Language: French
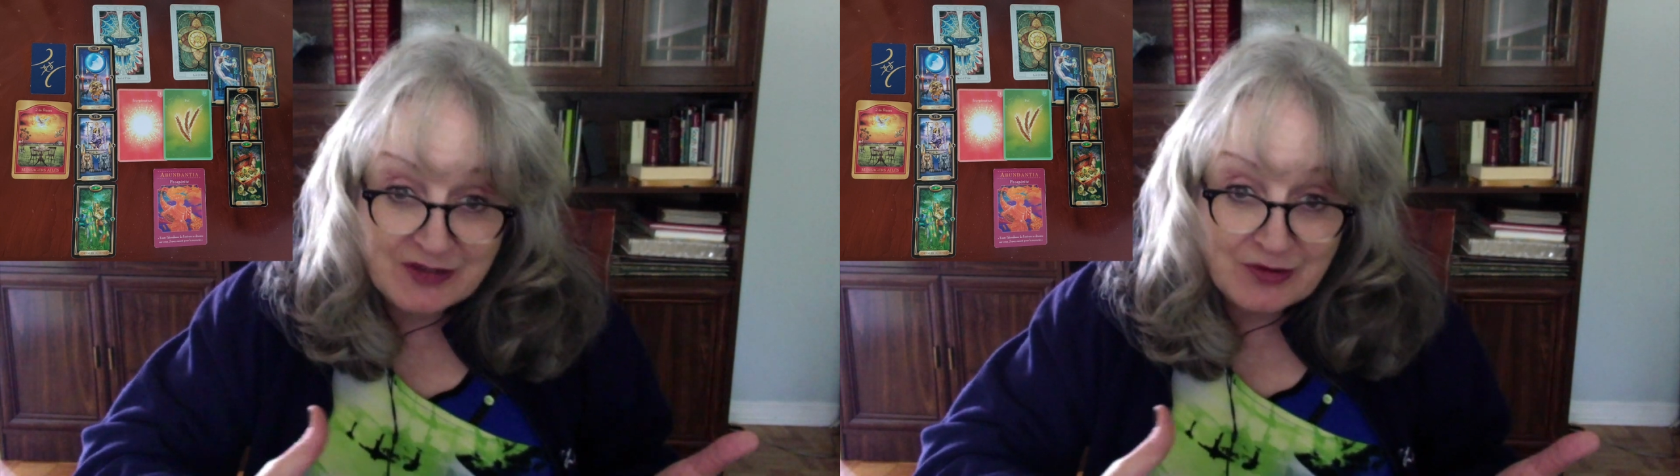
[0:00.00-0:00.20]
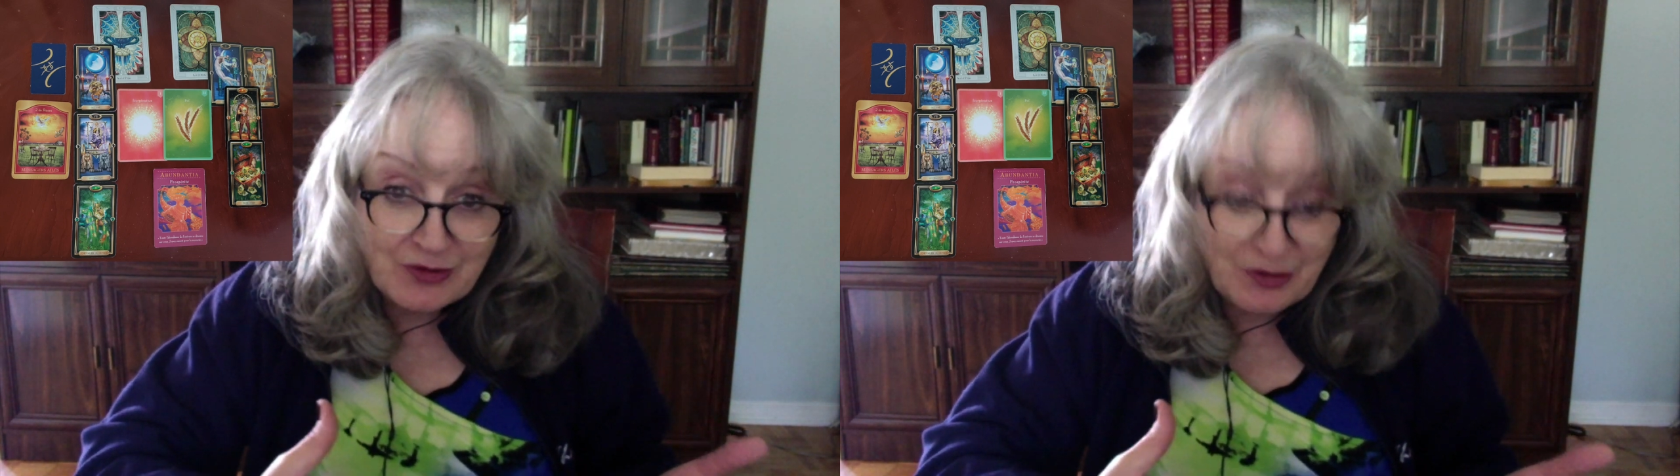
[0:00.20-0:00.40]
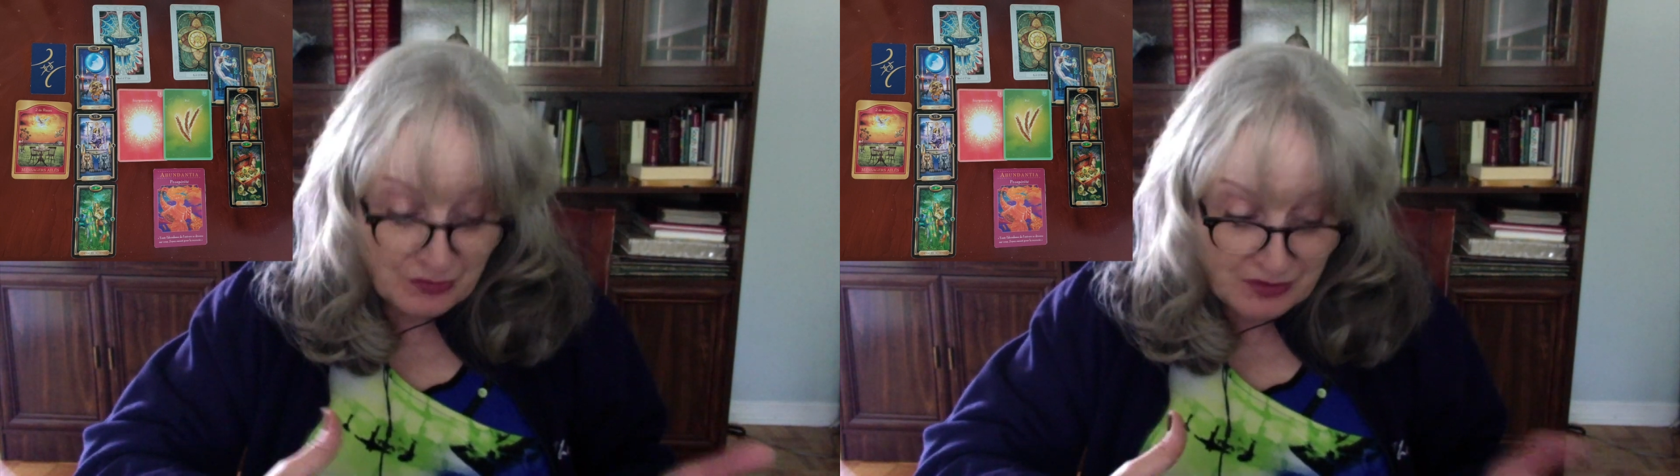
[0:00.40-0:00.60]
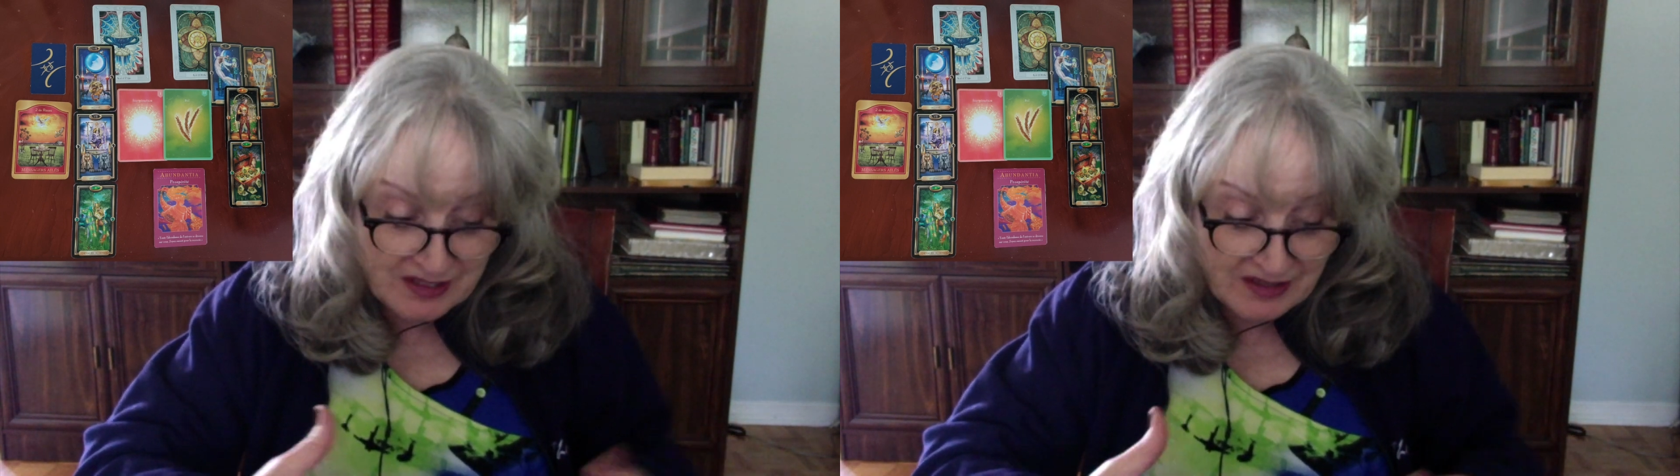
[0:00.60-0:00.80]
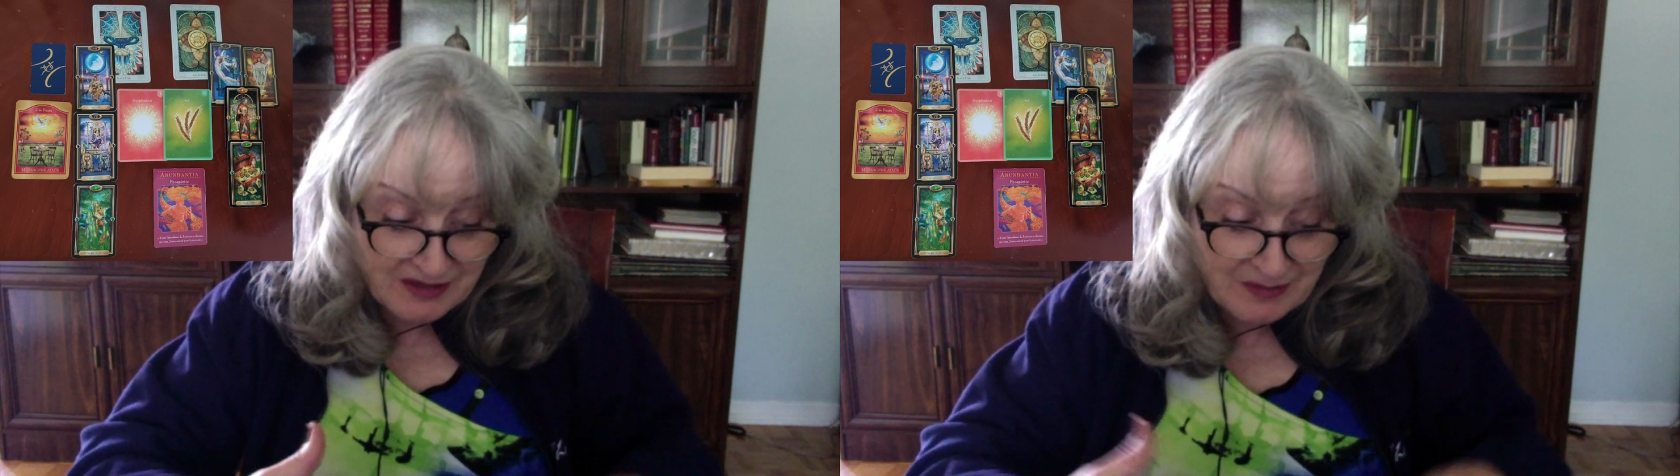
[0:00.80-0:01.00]
que vous
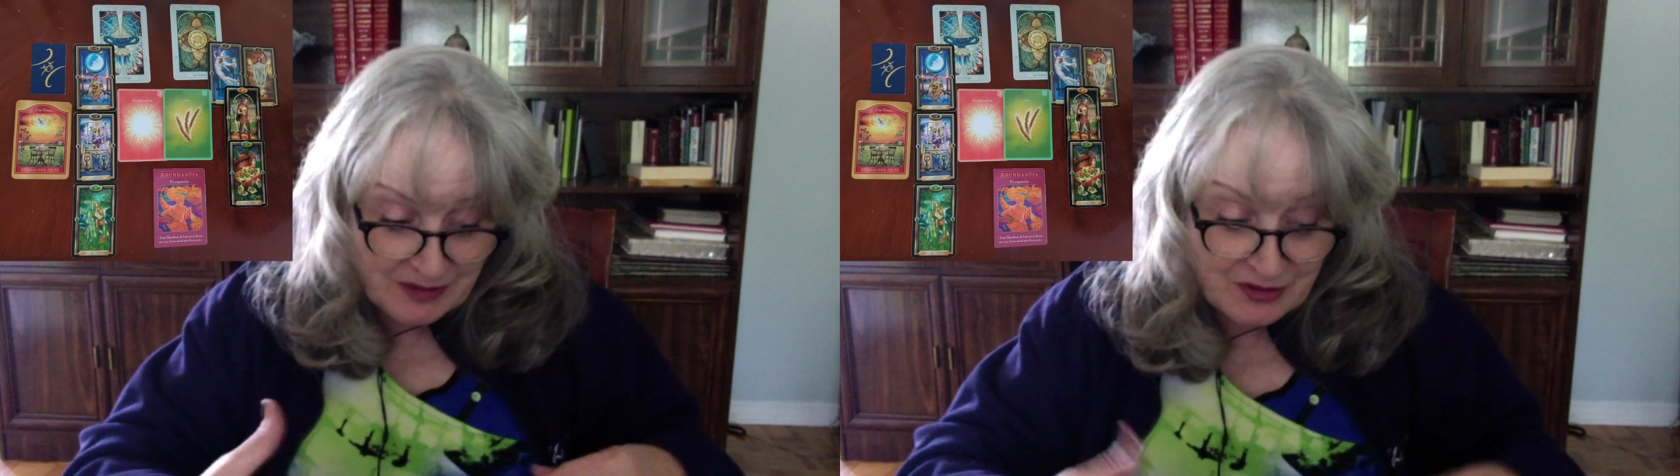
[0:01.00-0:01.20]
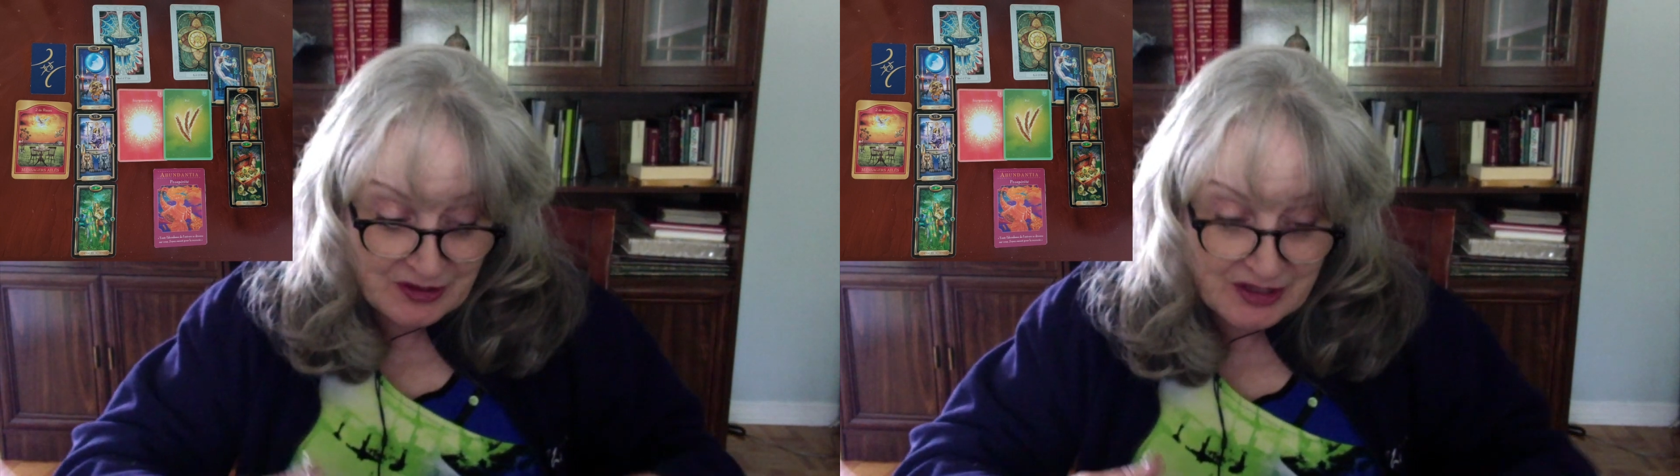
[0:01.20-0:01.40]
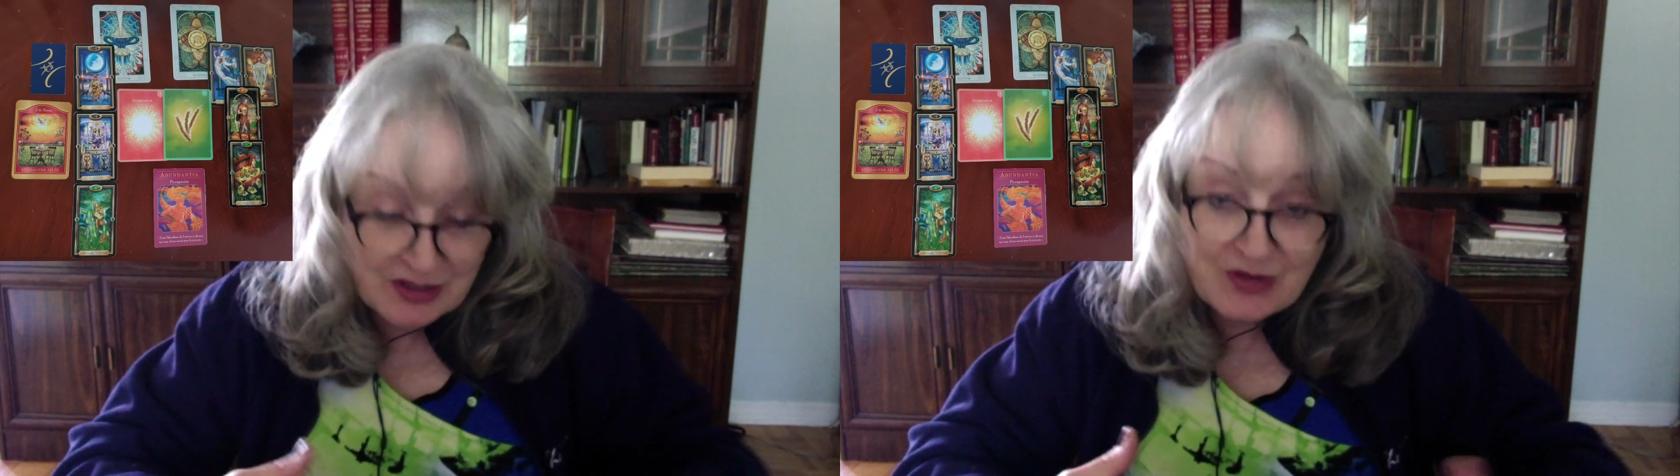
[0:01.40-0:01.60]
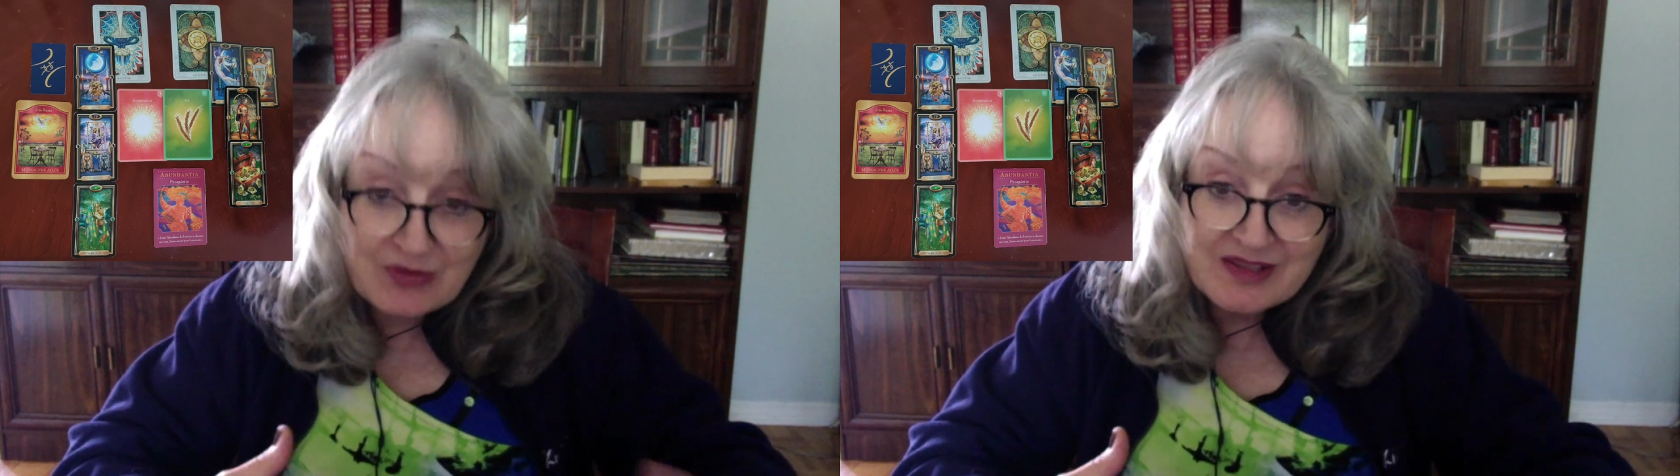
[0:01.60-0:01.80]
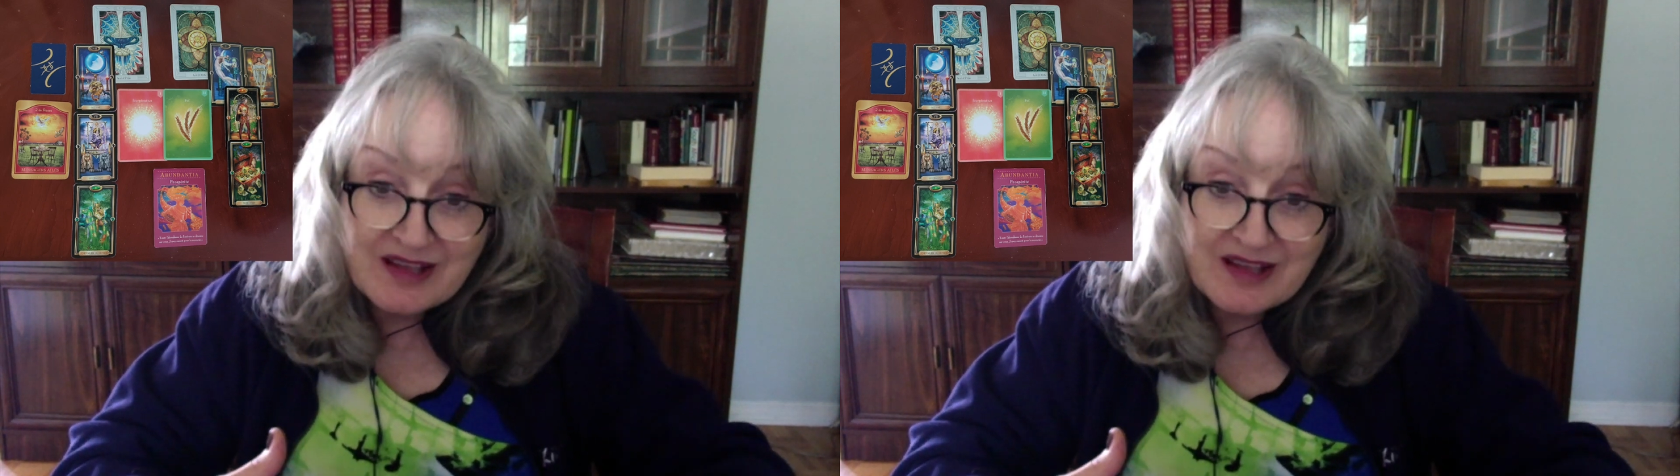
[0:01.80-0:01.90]
avez parce que les choses